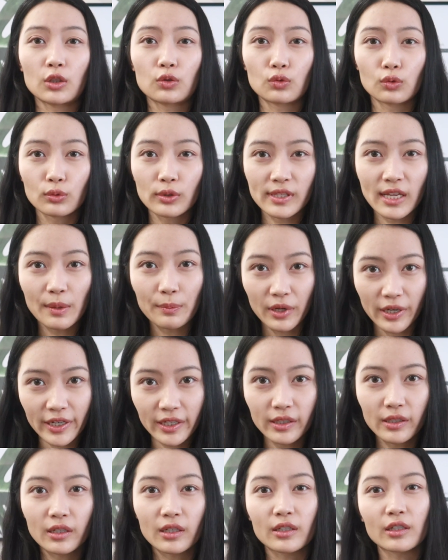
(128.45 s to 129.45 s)
读三门
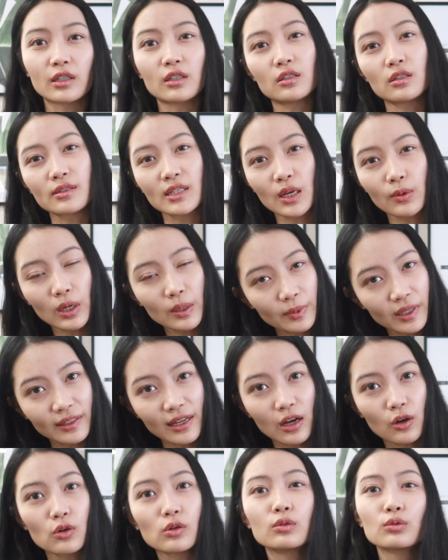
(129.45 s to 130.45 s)
课，然后在外面
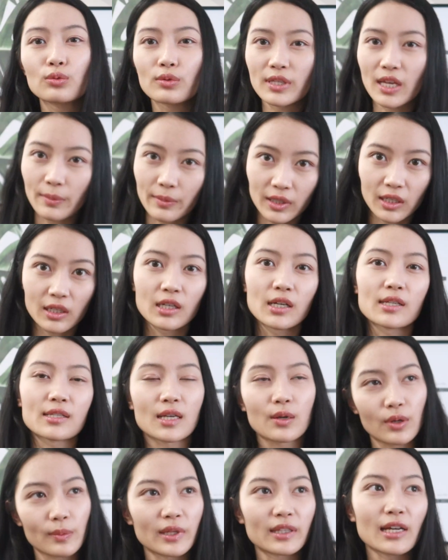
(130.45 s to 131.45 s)
打工，读三门课，
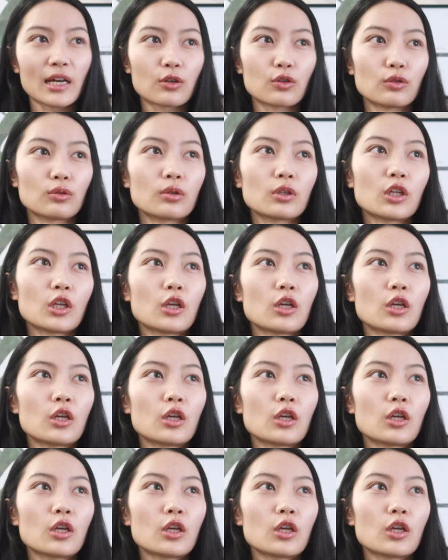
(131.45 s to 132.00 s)
在外面打工。